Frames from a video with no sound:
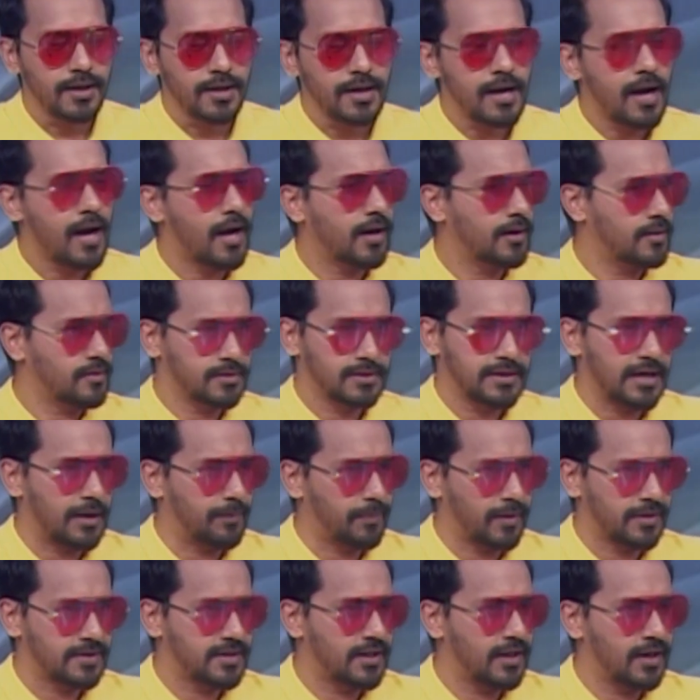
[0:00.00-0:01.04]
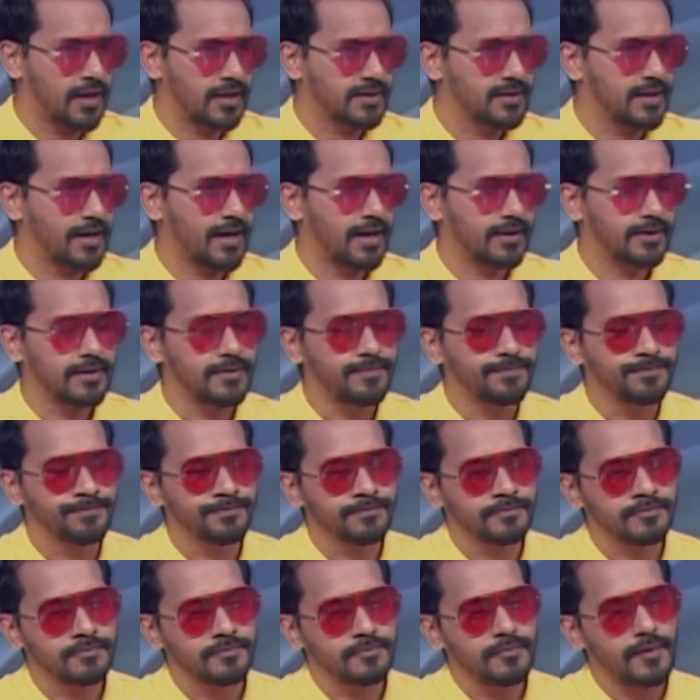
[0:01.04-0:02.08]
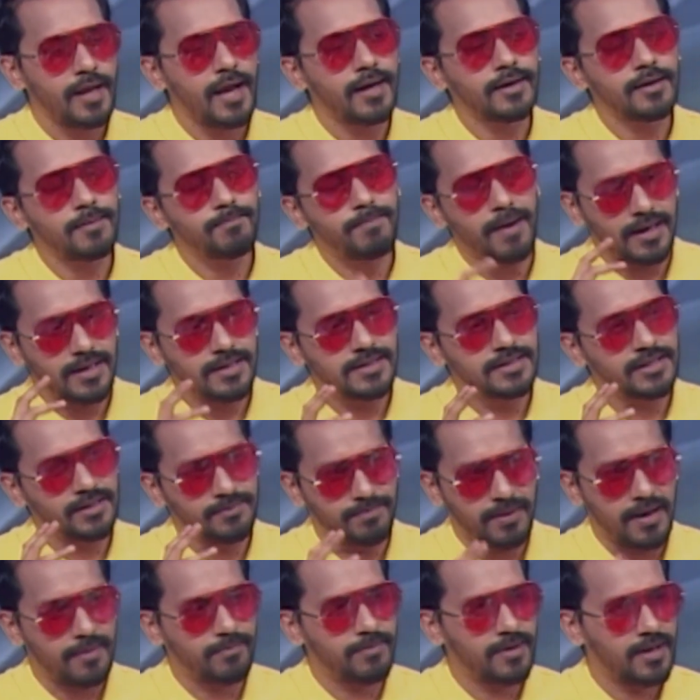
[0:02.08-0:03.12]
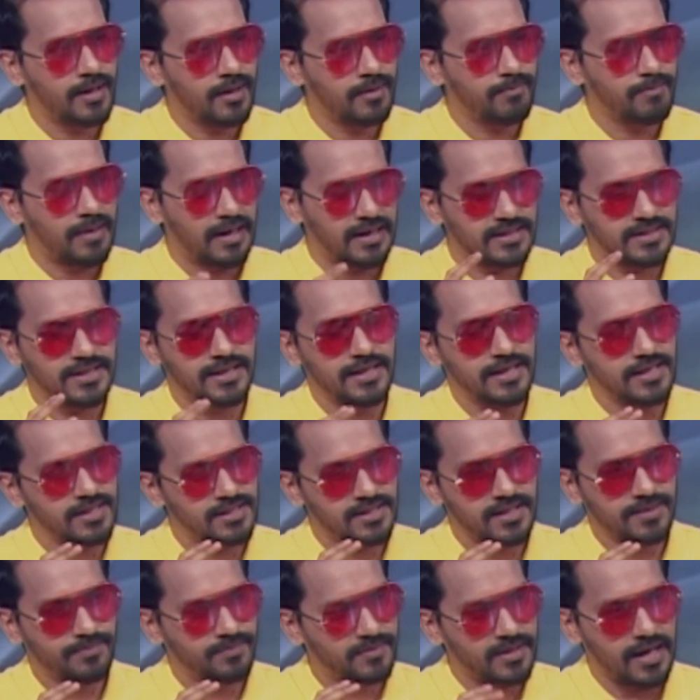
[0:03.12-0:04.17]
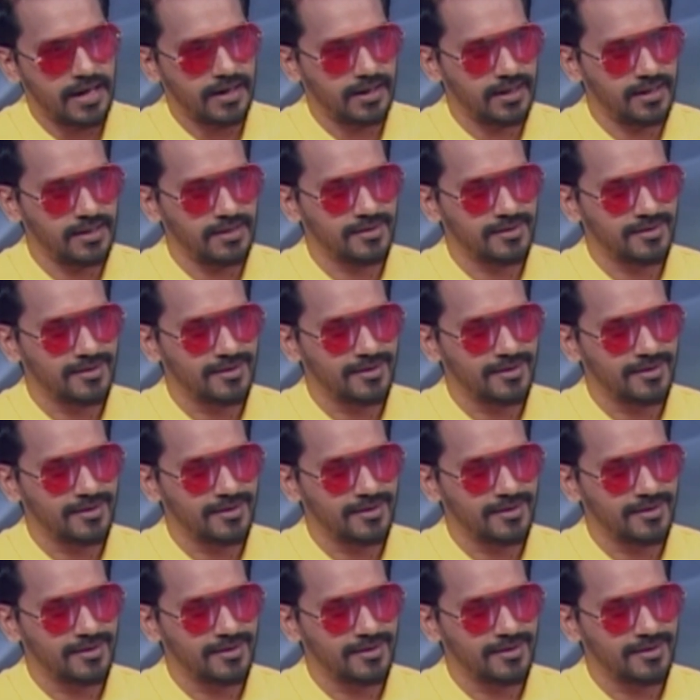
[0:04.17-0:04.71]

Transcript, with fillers: আর চার পাঁচ দিন আছে হাতে একটা বাণিজ্যিক ভাবনা বাণিজ্যিক হিসেব থাকেই